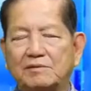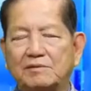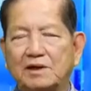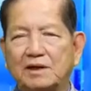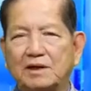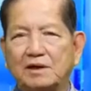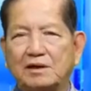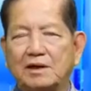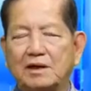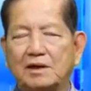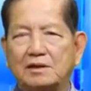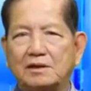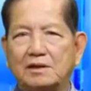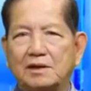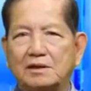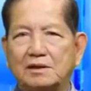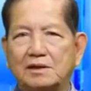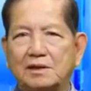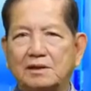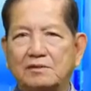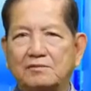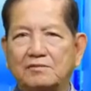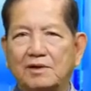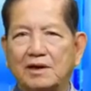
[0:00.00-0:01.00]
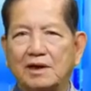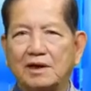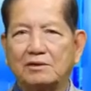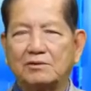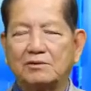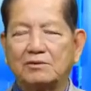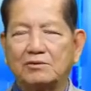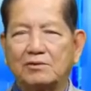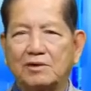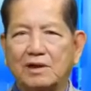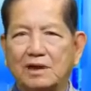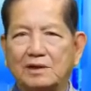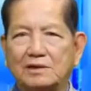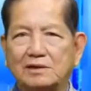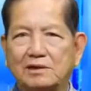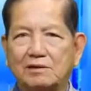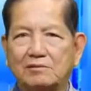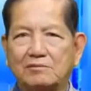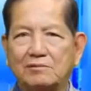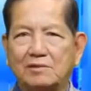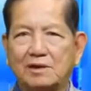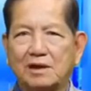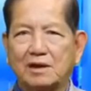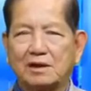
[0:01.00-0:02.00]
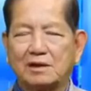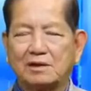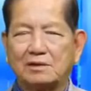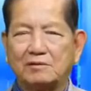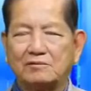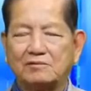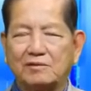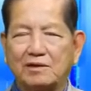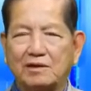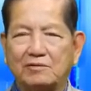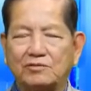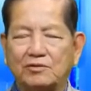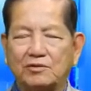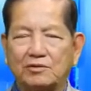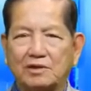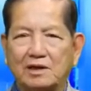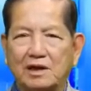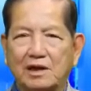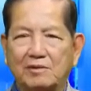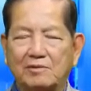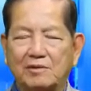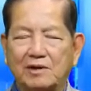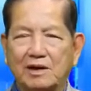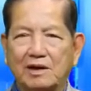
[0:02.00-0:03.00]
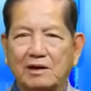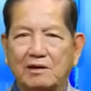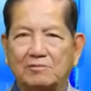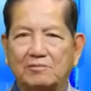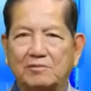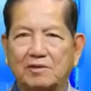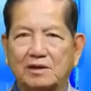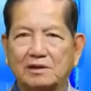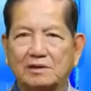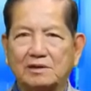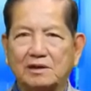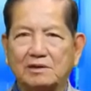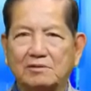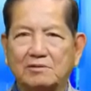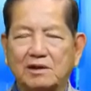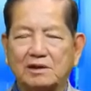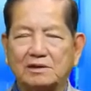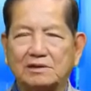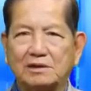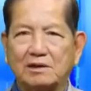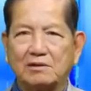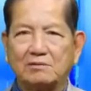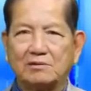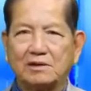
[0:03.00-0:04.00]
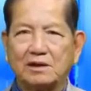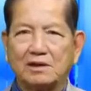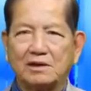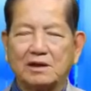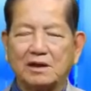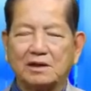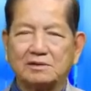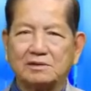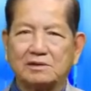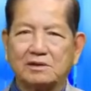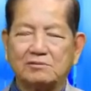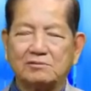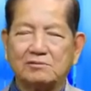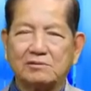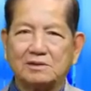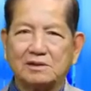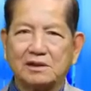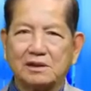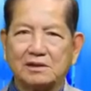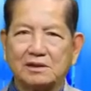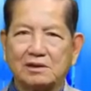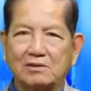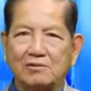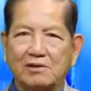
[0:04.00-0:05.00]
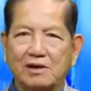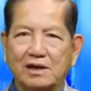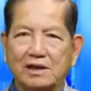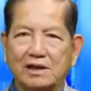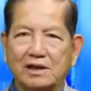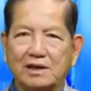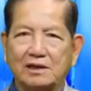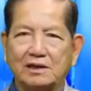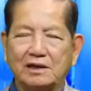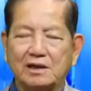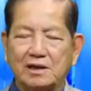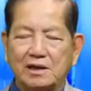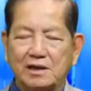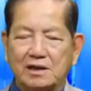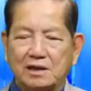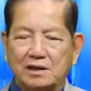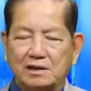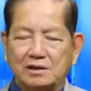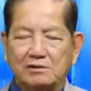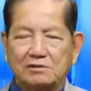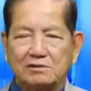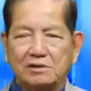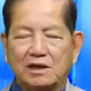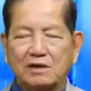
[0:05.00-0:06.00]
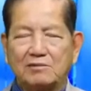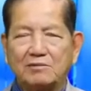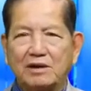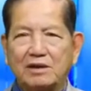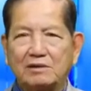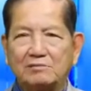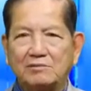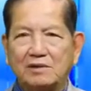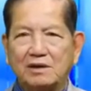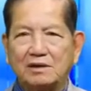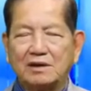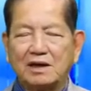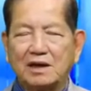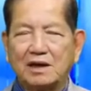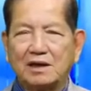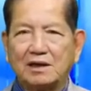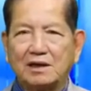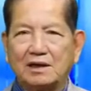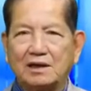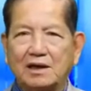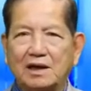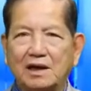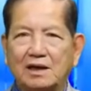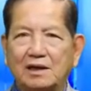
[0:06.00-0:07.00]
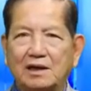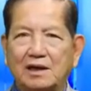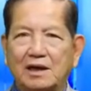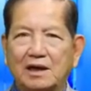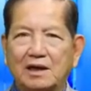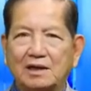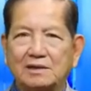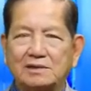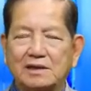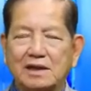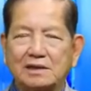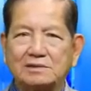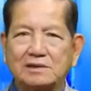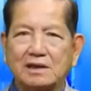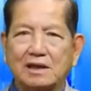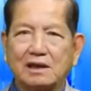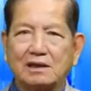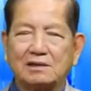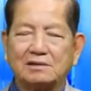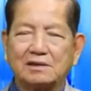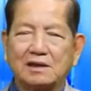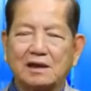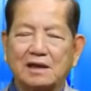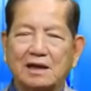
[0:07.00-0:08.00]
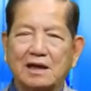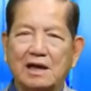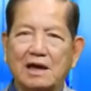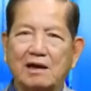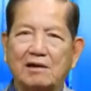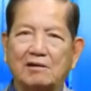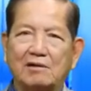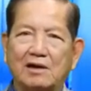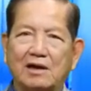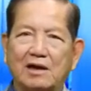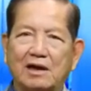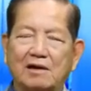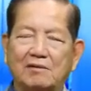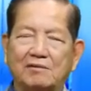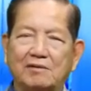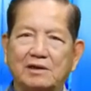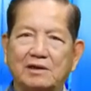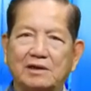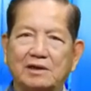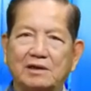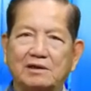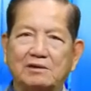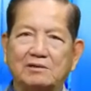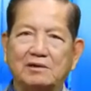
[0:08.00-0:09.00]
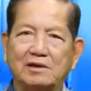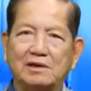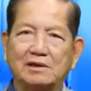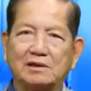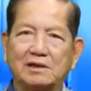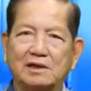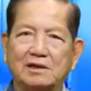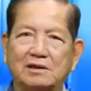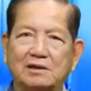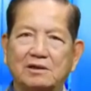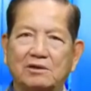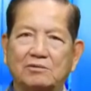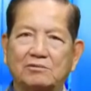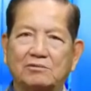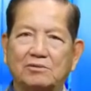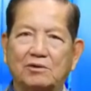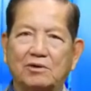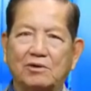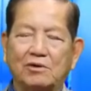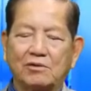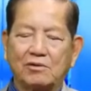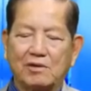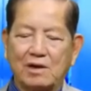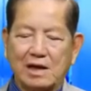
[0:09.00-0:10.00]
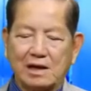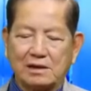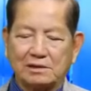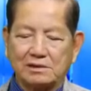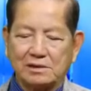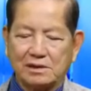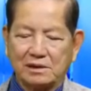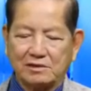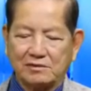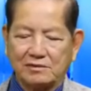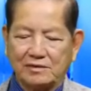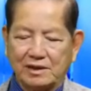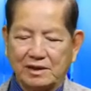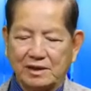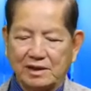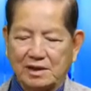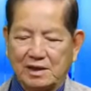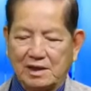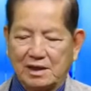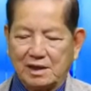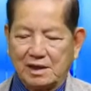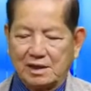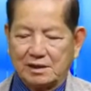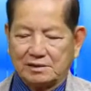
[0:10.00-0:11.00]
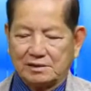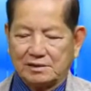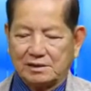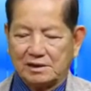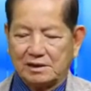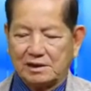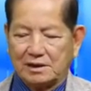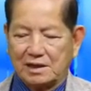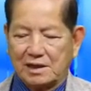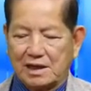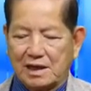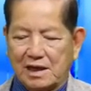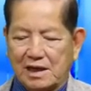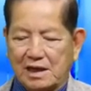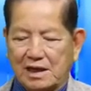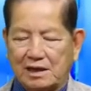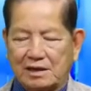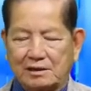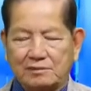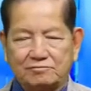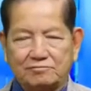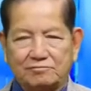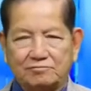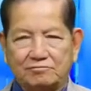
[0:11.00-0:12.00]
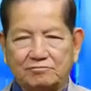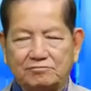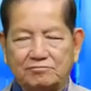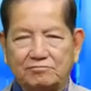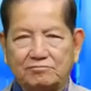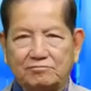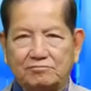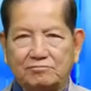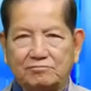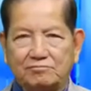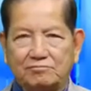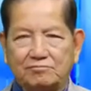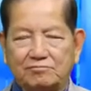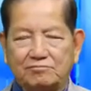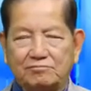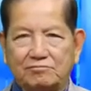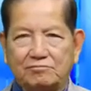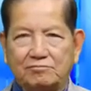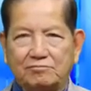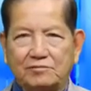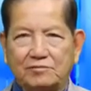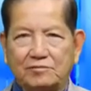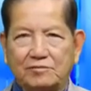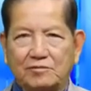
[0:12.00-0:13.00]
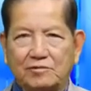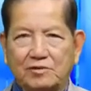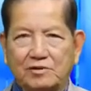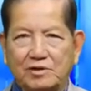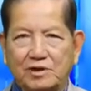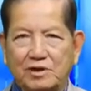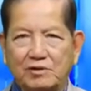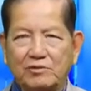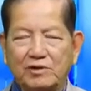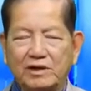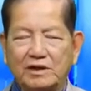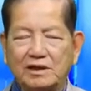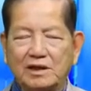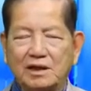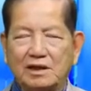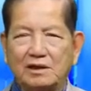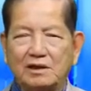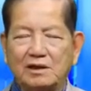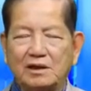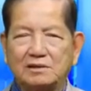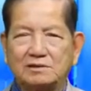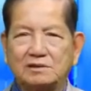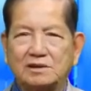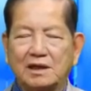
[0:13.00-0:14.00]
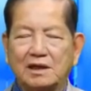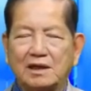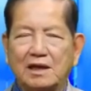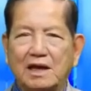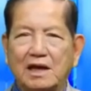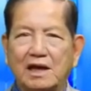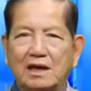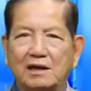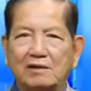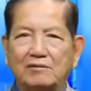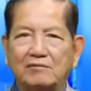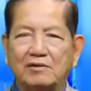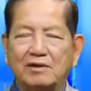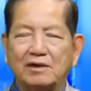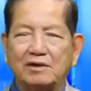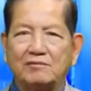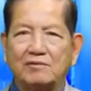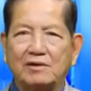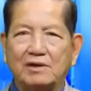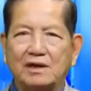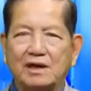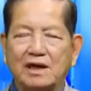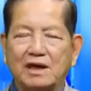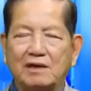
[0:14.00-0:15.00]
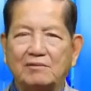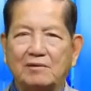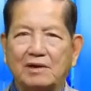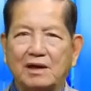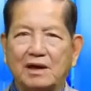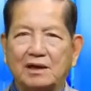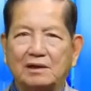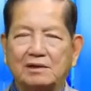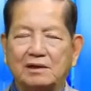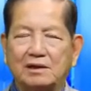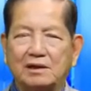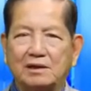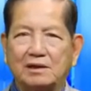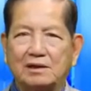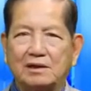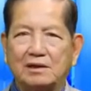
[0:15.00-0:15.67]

để ngừng cái tin về Ukraine trong ờ, vài phút để mà đọc một cái tin quan trọng đến đời sống của dân dân Hoa Kỳ. Chúng ta đã biết mấy ngày gần đây là cái giá xăng nó tăng cao là làm nhiều người dân cũng hốt hoảng thưa quý vị. Thì uh, cái nguyên nhân nó xảy ra là vì vấn đề mà